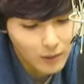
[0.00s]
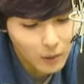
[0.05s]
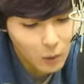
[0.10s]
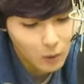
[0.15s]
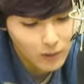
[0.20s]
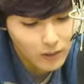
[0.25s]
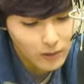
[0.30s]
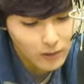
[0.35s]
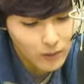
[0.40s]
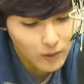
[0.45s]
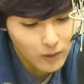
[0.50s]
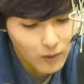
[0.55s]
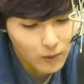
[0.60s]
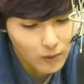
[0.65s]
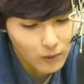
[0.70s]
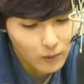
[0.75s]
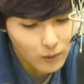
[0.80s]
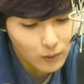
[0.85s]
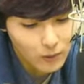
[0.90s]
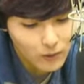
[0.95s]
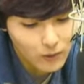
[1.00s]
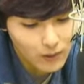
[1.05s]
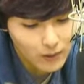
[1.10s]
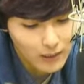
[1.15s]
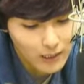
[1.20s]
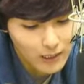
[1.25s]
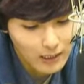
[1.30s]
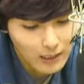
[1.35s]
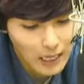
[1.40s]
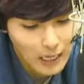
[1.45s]
오셔서
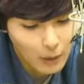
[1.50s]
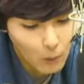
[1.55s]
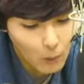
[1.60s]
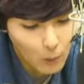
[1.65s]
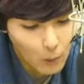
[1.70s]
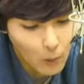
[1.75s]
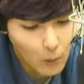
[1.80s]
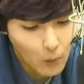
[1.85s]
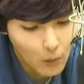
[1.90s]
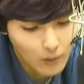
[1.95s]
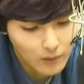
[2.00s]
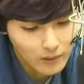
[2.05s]
손녀딸을 안고